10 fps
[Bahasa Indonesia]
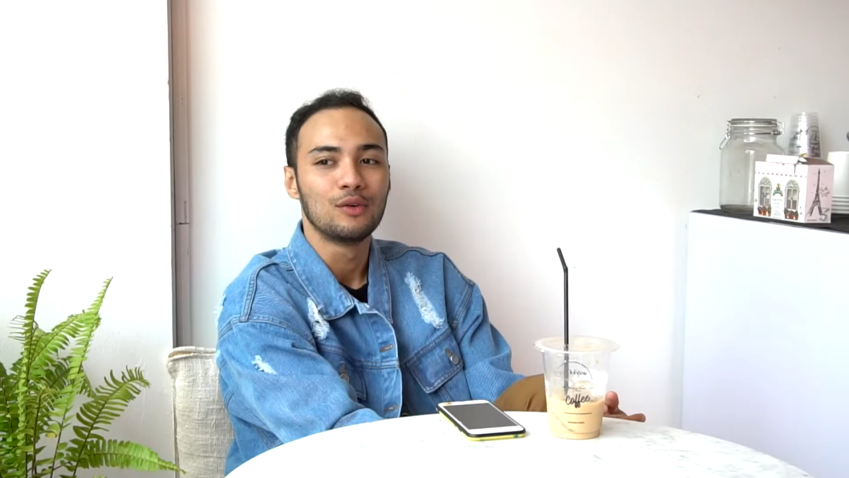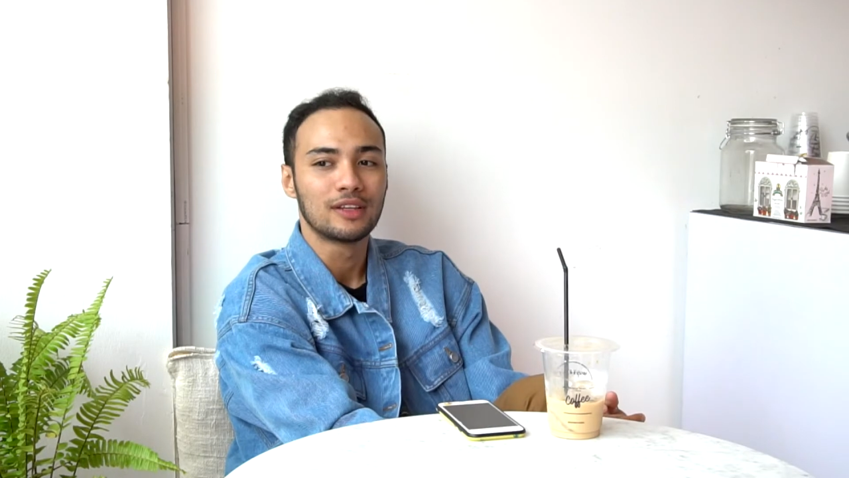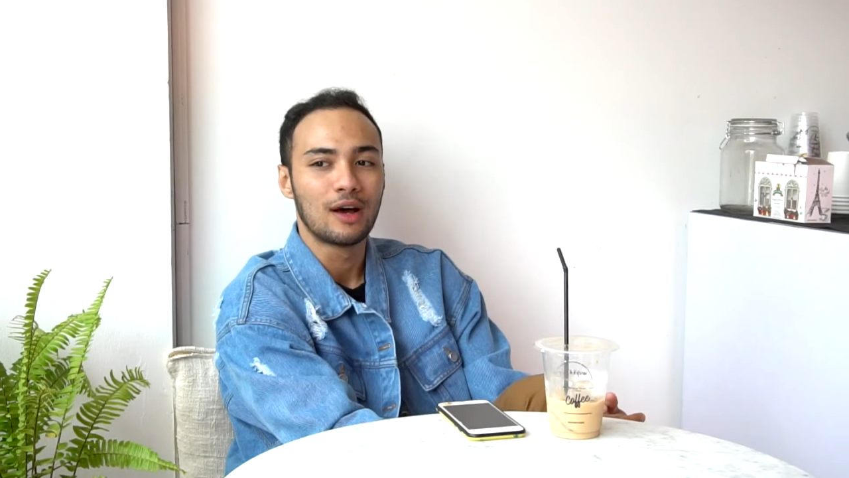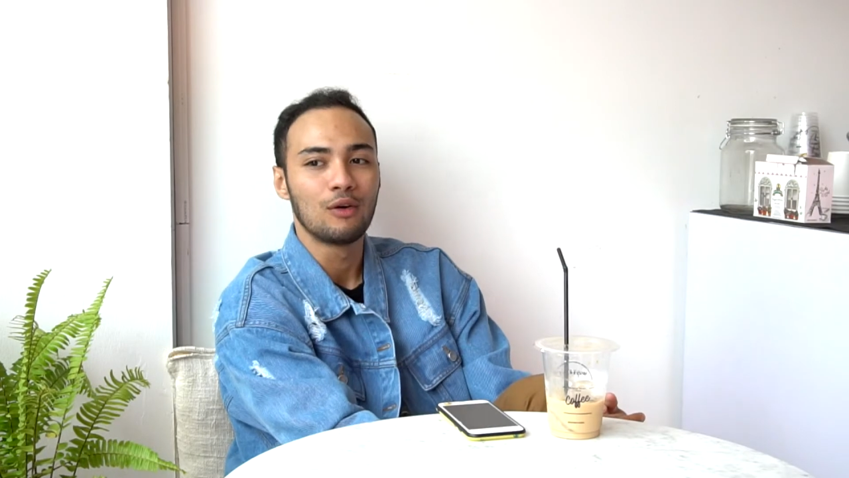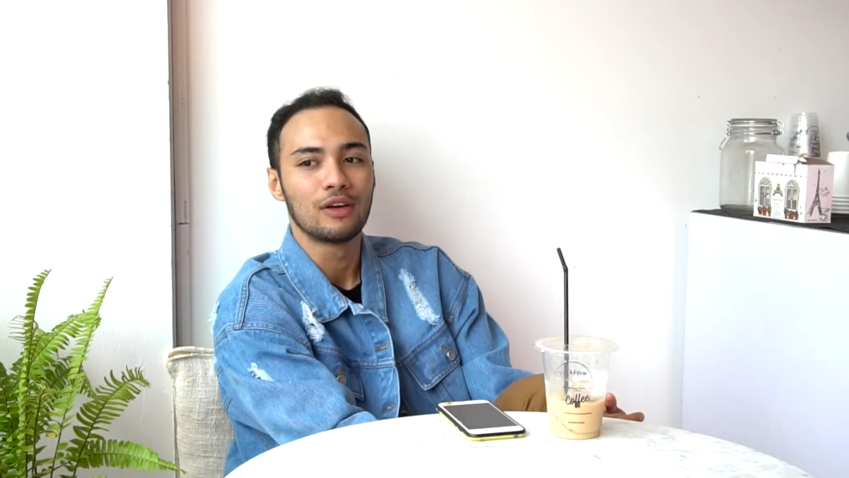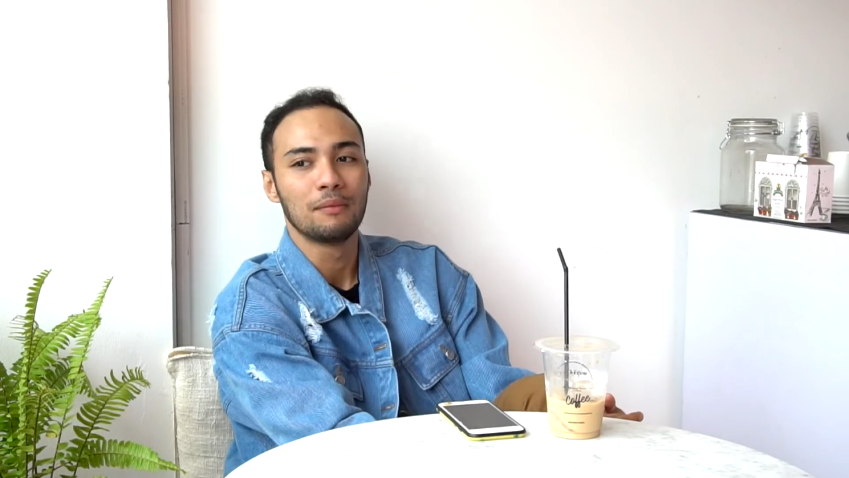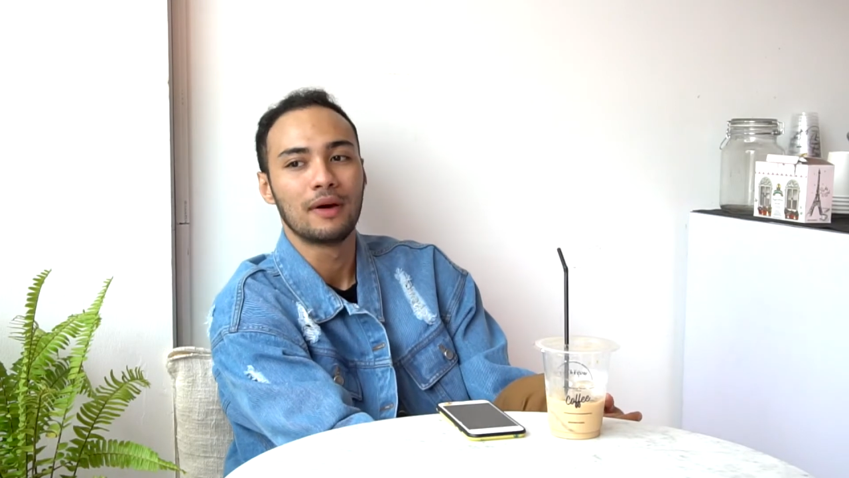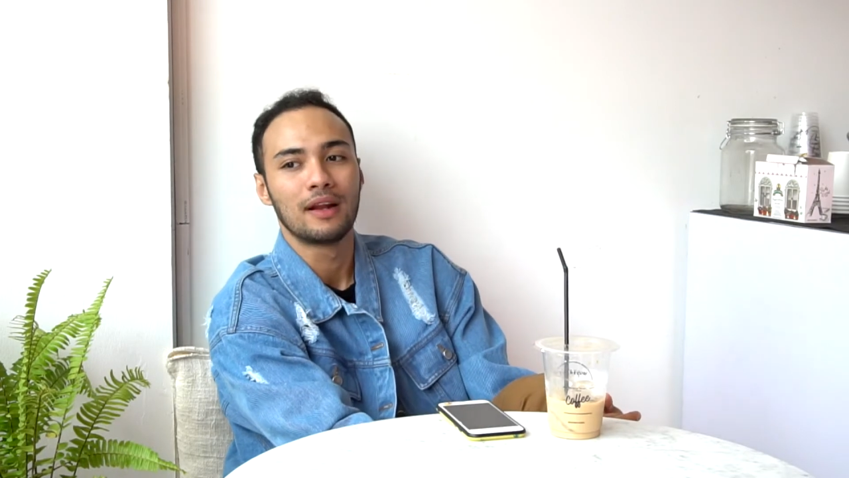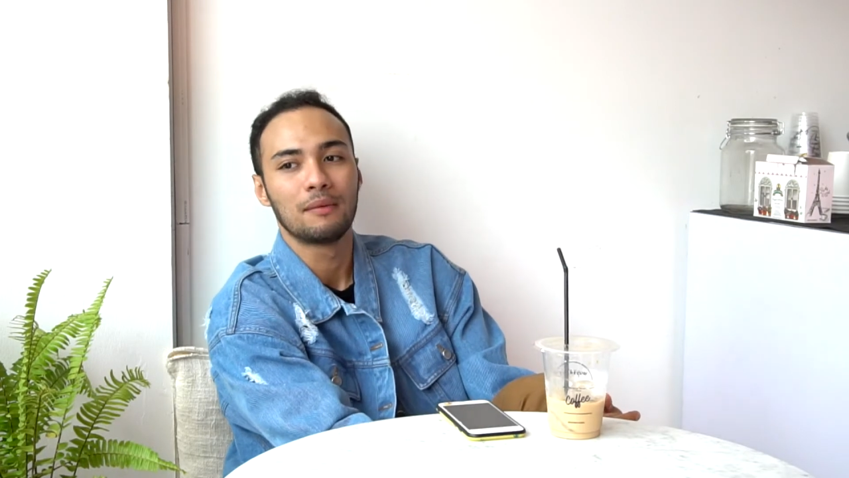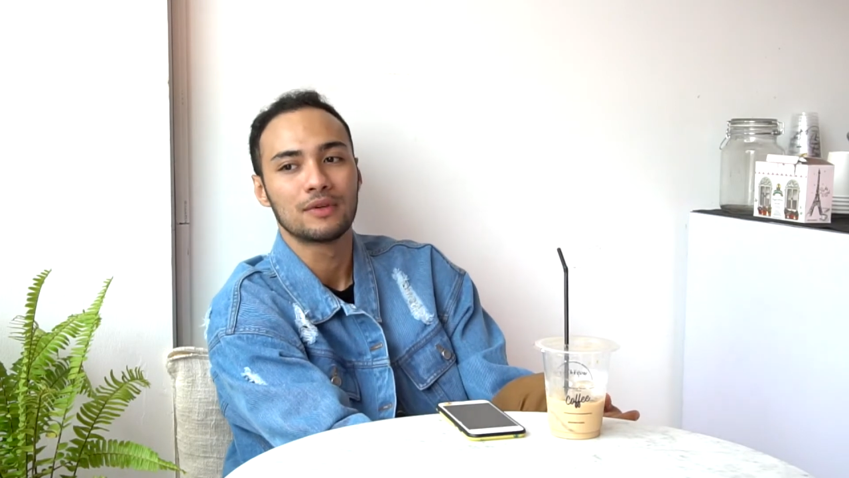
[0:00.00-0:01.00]
gue tahu
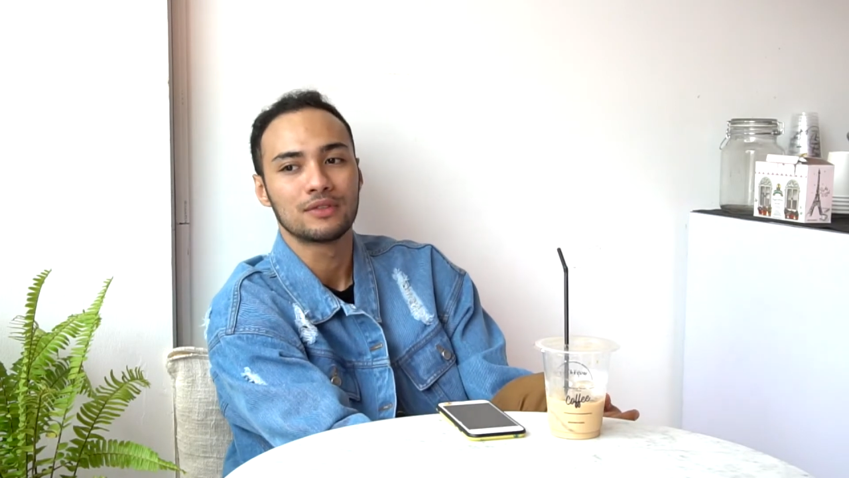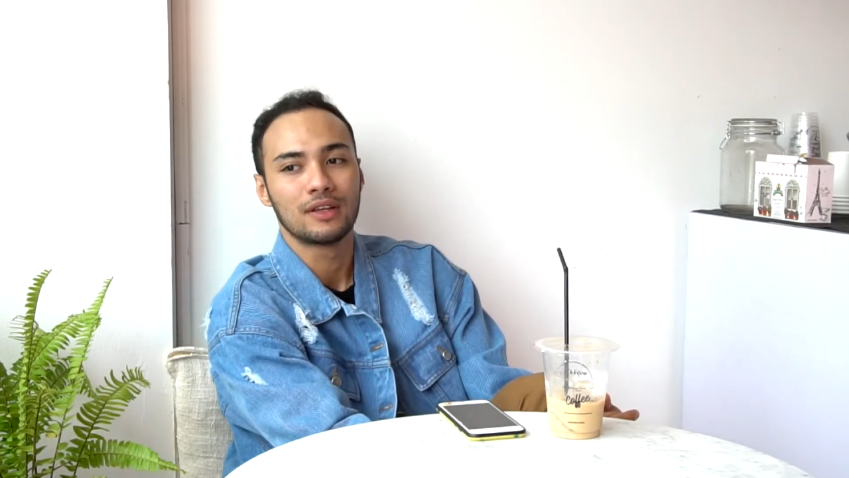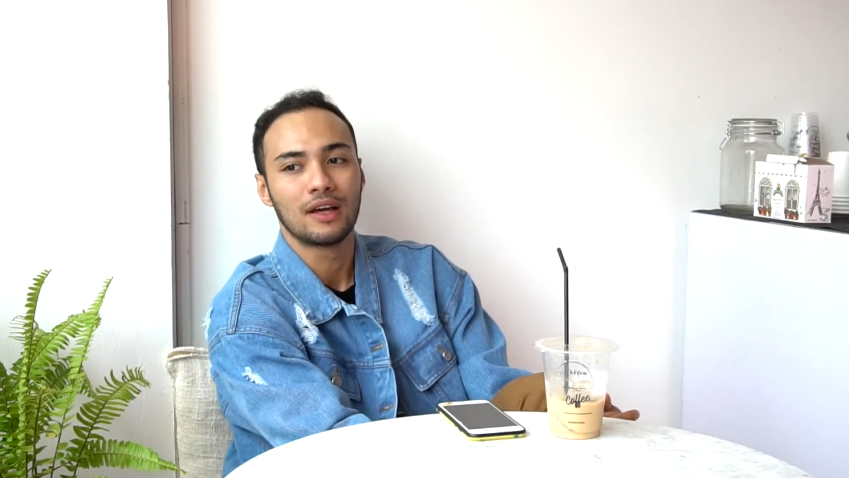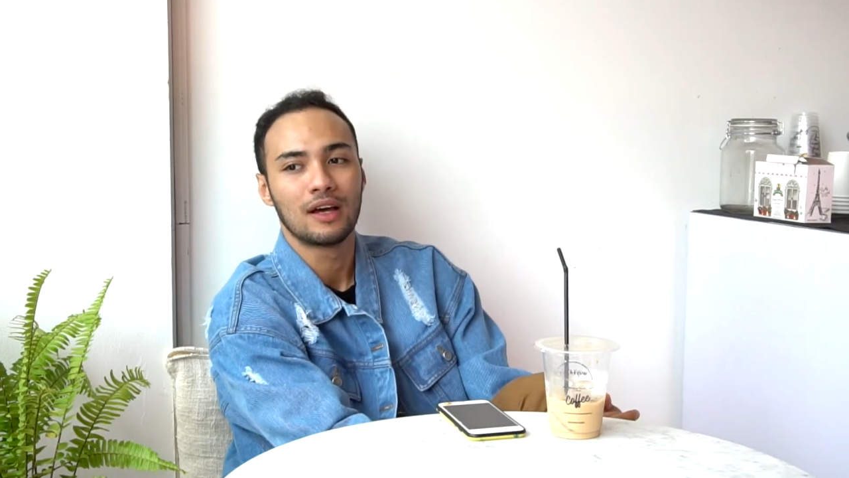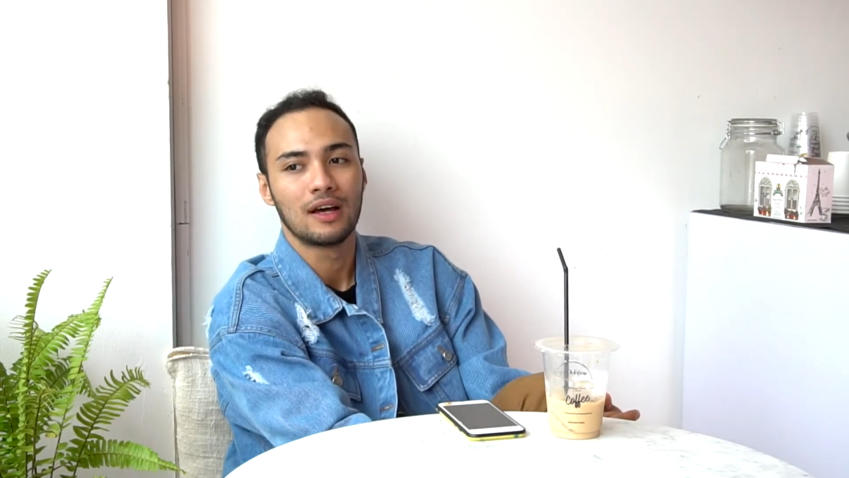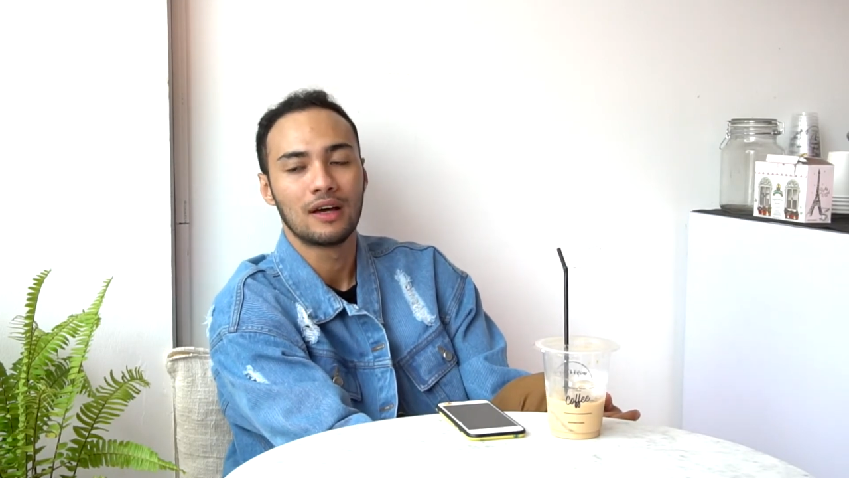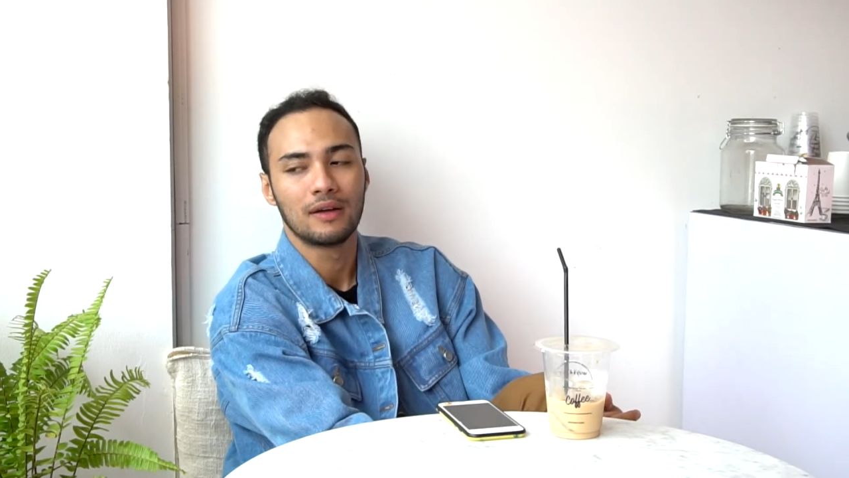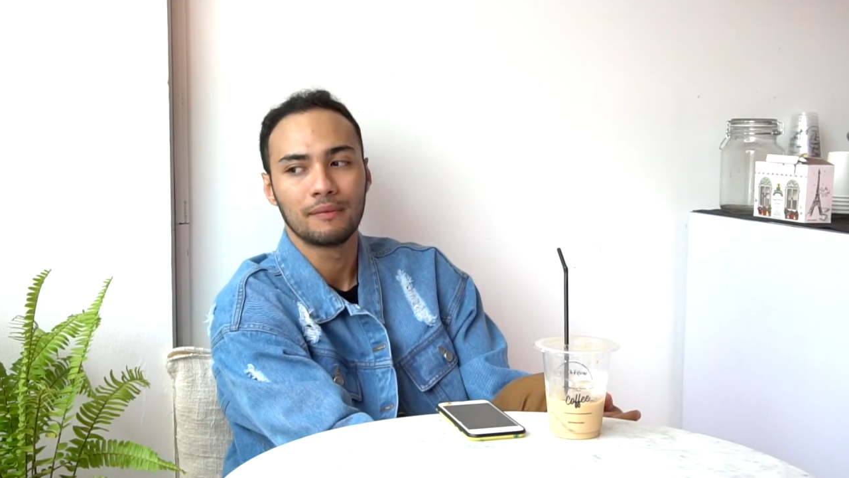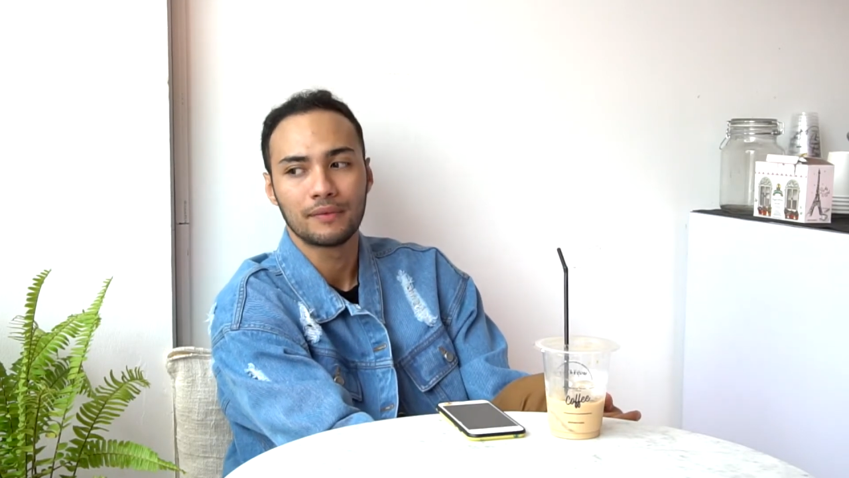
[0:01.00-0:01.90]
gimana maksudnya uh,